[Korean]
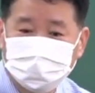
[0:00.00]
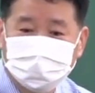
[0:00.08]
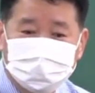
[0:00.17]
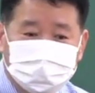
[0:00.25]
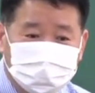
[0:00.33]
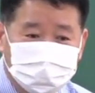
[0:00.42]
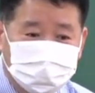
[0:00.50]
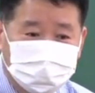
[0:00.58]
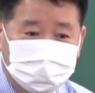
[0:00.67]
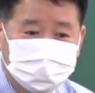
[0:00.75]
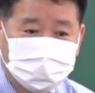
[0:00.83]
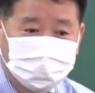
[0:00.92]
줬어요.
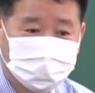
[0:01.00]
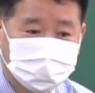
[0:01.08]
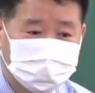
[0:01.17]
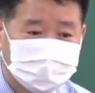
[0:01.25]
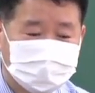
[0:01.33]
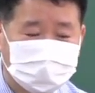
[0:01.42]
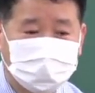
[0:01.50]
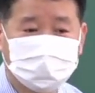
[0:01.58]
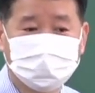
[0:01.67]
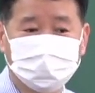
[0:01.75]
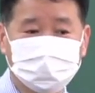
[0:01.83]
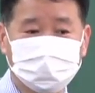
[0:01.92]
그럼 이거 뭐야? 나는
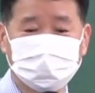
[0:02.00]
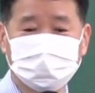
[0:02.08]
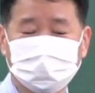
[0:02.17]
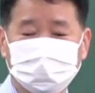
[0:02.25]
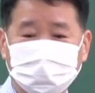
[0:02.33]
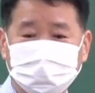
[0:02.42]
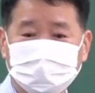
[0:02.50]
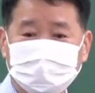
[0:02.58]
없어지지만